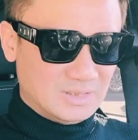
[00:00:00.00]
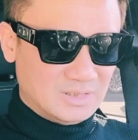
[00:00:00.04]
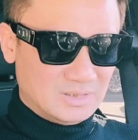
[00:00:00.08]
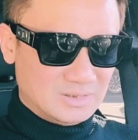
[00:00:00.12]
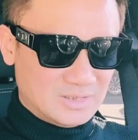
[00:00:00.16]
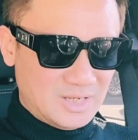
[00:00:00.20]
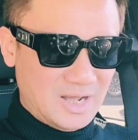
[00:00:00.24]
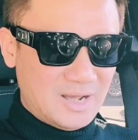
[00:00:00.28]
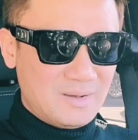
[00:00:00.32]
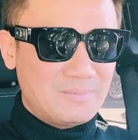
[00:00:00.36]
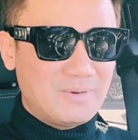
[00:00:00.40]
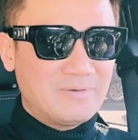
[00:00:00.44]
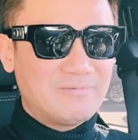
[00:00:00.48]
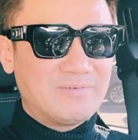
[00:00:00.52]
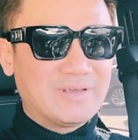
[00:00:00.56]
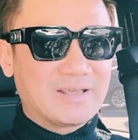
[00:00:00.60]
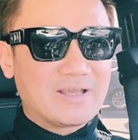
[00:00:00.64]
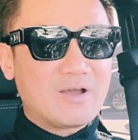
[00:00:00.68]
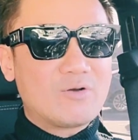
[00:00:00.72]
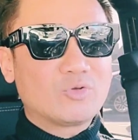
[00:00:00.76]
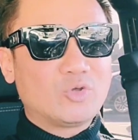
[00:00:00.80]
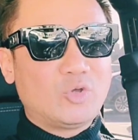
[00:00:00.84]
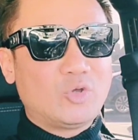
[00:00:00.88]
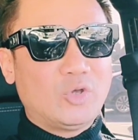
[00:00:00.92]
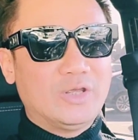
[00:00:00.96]
đó bởi vì
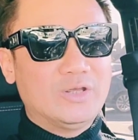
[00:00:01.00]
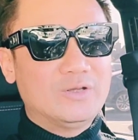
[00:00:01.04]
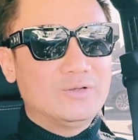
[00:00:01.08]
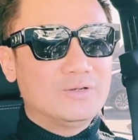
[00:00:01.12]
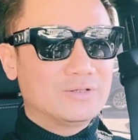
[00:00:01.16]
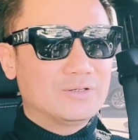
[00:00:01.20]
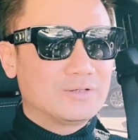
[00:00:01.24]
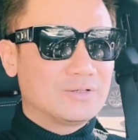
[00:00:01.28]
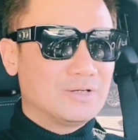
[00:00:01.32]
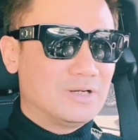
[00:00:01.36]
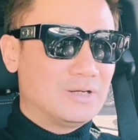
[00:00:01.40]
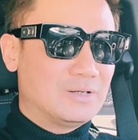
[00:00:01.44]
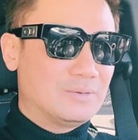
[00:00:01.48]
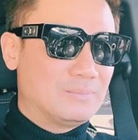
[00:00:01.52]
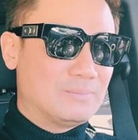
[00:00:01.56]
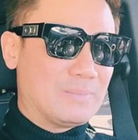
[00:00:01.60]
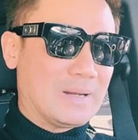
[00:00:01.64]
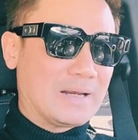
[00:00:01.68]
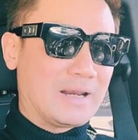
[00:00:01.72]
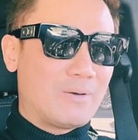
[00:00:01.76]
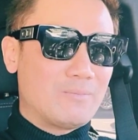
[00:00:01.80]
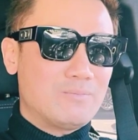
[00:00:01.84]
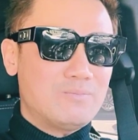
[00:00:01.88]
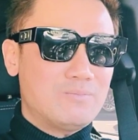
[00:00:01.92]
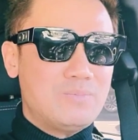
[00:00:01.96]
câu chuyện ờ, mà
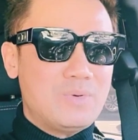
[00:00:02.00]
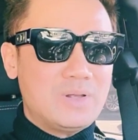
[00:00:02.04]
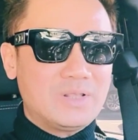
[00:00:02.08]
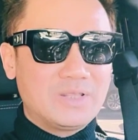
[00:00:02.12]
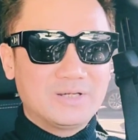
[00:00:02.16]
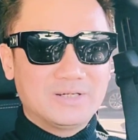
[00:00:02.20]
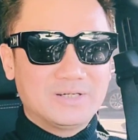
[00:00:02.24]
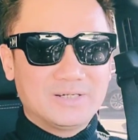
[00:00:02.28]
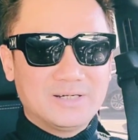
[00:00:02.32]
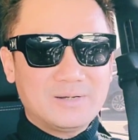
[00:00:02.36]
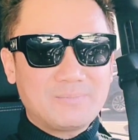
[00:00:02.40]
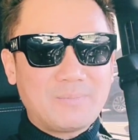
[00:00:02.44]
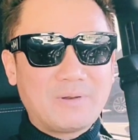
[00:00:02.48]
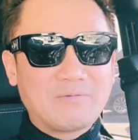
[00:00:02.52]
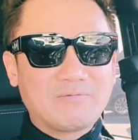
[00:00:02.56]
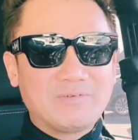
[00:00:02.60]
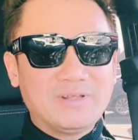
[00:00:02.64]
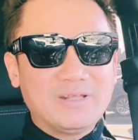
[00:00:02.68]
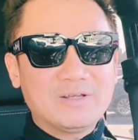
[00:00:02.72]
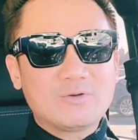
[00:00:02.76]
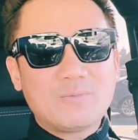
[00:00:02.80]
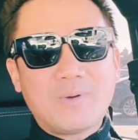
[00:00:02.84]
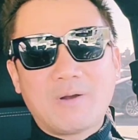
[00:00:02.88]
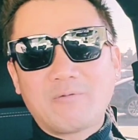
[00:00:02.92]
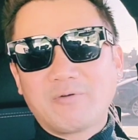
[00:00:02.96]
nóng giữa bên
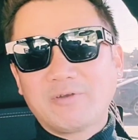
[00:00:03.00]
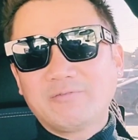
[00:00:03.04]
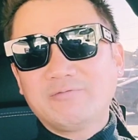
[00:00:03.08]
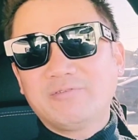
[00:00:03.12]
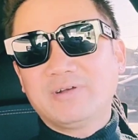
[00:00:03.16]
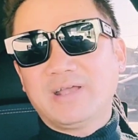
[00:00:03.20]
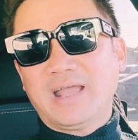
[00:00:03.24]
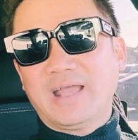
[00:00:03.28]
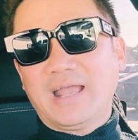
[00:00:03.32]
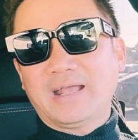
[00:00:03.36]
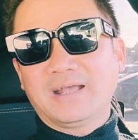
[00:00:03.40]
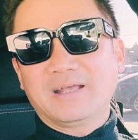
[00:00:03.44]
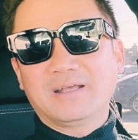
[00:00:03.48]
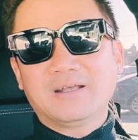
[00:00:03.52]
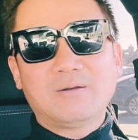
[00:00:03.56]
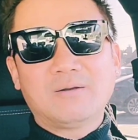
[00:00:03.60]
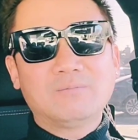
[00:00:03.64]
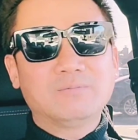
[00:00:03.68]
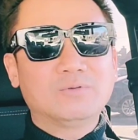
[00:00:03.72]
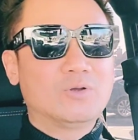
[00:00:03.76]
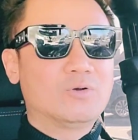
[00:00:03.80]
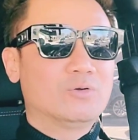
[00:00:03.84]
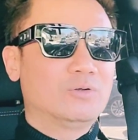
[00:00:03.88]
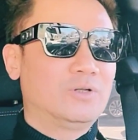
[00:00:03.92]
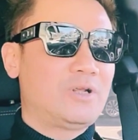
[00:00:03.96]
phía của bà Nguyễn Phương Hằng
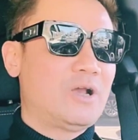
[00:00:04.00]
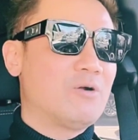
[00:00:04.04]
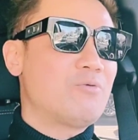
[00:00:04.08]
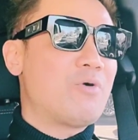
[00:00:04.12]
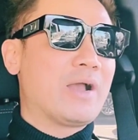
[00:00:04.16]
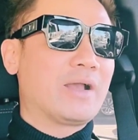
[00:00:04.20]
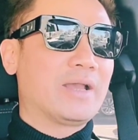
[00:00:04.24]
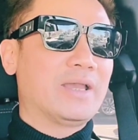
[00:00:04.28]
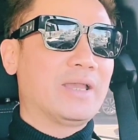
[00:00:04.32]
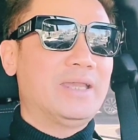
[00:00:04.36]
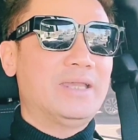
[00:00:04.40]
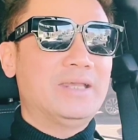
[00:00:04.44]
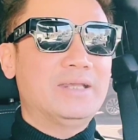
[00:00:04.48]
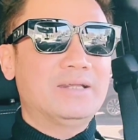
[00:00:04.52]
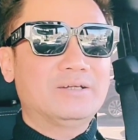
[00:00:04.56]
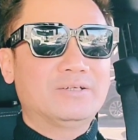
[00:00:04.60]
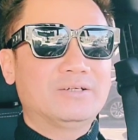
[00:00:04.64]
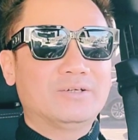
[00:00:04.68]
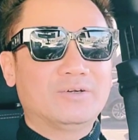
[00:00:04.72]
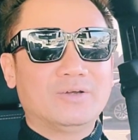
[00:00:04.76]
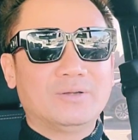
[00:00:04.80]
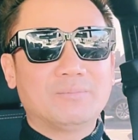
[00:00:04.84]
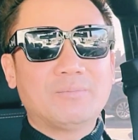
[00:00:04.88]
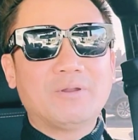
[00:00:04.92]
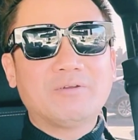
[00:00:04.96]
ông Vũ Dậu Hoàng Yên
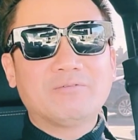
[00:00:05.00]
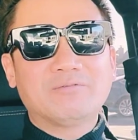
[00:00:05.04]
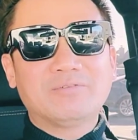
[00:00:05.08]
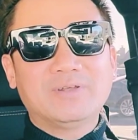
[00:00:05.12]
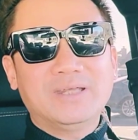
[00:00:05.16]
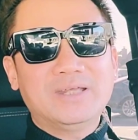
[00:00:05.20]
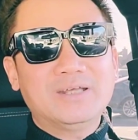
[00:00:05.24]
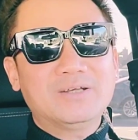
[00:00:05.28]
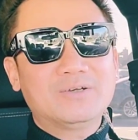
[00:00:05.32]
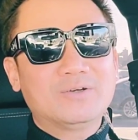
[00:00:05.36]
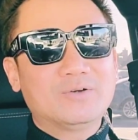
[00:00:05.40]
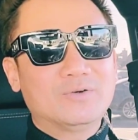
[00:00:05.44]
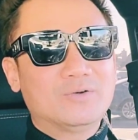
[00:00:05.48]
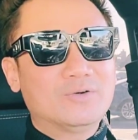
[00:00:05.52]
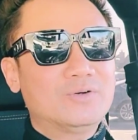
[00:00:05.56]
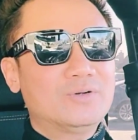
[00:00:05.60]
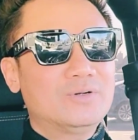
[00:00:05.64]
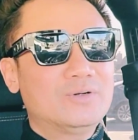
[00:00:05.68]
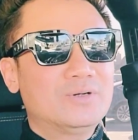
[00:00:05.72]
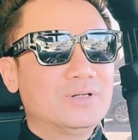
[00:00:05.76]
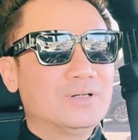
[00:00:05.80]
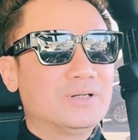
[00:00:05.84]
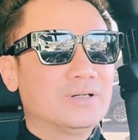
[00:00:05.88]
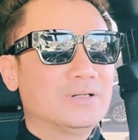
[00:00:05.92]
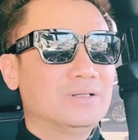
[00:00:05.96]
rồi bên phía
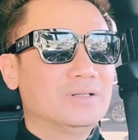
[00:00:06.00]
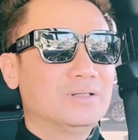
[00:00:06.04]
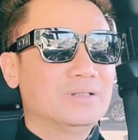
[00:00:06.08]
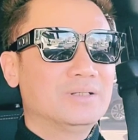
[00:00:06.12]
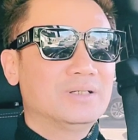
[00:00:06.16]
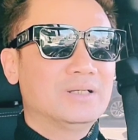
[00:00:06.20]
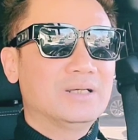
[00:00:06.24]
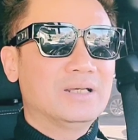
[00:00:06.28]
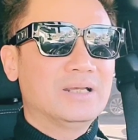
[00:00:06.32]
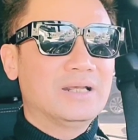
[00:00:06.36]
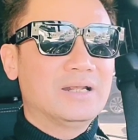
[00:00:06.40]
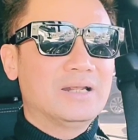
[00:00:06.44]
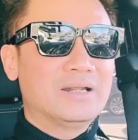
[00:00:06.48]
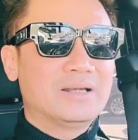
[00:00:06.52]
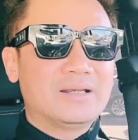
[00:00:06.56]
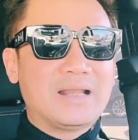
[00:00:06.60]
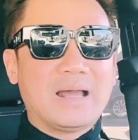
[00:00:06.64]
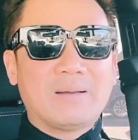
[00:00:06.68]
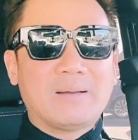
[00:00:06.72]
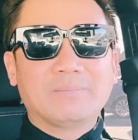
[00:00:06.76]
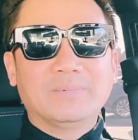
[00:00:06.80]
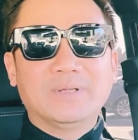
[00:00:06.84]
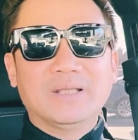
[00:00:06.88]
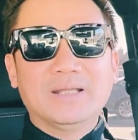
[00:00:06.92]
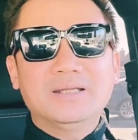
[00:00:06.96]
của
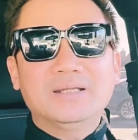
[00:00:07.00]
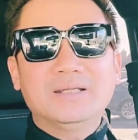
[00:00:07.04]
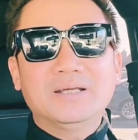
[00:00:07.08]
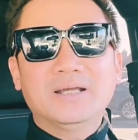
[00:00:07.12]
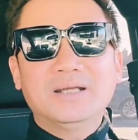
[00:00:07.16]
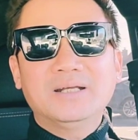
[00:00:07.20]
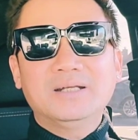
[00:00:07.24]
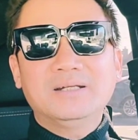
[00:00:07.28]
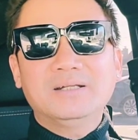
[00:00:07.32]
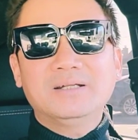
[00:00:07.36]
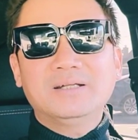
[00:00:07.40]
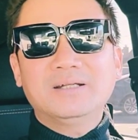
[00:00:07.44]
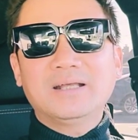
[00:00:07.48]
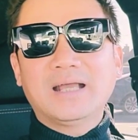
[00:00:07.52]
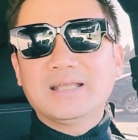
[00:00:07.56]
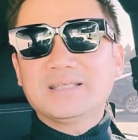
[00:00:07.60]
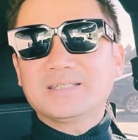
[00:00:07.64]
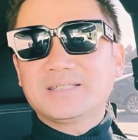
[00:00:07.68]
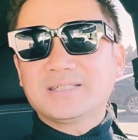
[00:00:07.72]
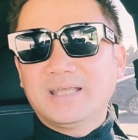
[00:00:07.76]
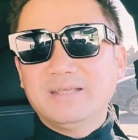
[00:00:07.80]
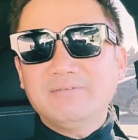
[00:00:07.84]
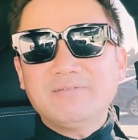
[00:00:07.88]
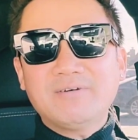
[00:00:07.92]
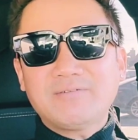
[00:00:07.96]
Đàm Vĩnh Hưng nghệ
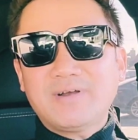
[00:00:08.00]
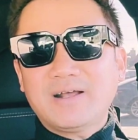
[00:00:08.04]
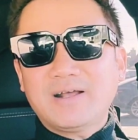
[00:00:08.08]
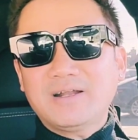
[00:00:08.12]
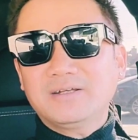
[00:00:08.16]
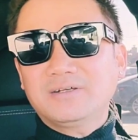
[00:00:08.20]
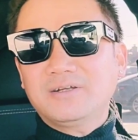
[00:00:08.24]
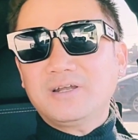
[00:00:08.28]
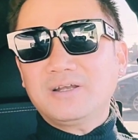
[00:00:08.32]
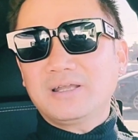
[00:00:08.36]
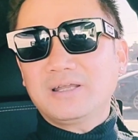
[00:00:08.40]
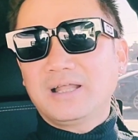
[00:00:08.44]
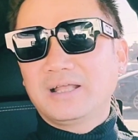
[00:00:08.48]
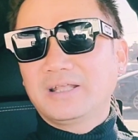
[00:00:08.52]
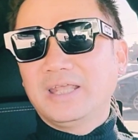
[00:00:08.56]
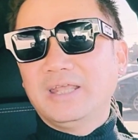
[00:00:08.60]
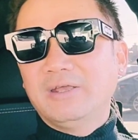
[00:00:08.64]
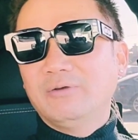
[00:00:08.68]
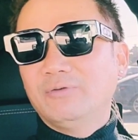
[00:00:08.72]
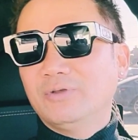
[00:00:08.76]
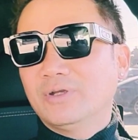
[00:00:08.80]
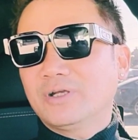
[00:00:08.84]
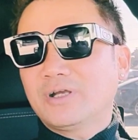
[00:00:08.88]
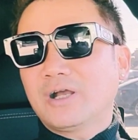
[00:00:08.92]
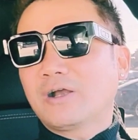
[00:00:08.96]
sĩ vân vân rất là
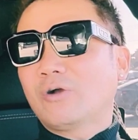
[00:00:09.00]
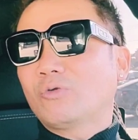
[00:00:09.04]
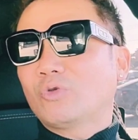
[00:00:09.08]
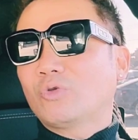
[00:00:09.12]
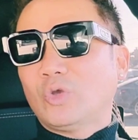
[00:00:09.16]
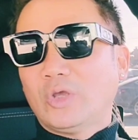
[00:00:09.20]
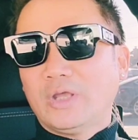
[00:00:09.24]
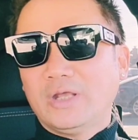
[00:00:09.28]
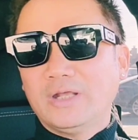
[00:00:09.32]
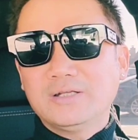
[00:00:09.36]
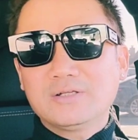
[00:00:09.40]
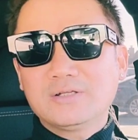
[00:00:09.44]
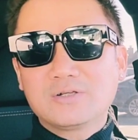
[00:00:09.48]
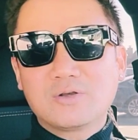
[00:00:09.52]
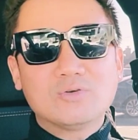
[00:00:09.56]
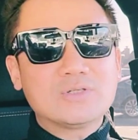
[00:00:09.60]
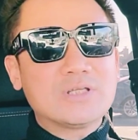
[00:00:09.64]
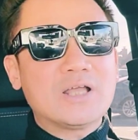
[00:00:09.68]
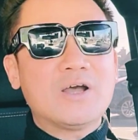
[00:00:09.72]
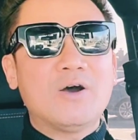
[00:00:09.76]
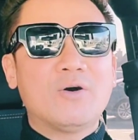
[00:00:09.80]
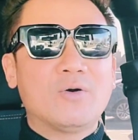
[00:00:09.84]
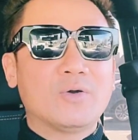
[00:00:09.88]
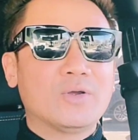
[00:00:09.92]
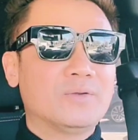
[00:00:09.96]
nhiều những cái câu chuyện của
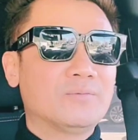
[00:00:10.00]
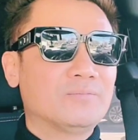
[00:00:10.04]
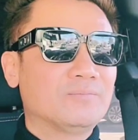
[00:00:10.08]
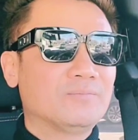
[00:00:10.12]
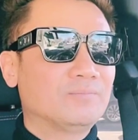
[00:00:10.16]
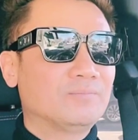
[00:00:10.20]
xã hội